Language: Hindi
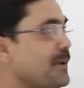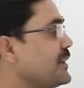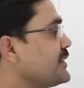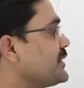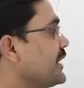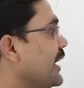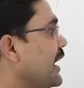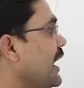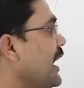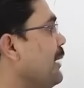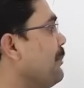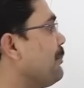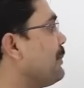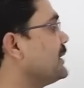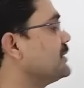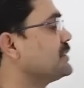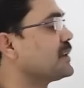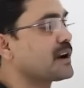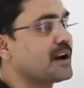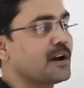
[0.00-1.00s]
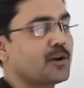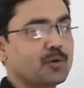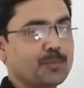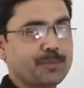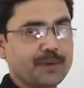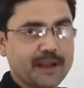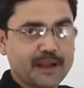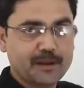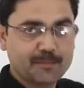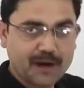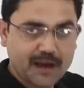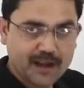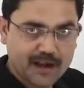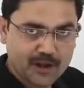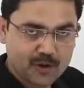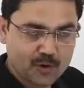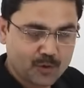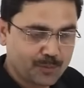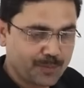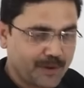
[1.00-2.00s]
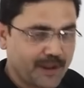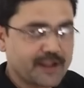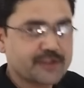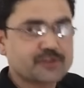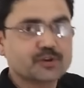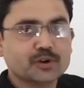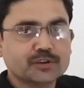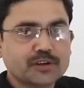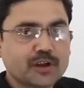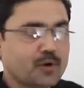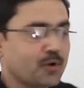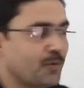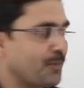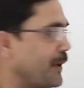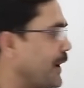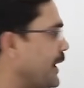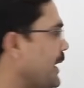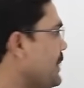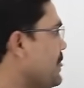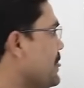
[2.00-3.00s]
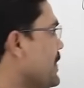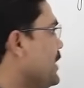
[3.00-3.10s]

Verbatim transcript: बेचेगा पंद्रह रुपए बारह रुपए चौदह रुपए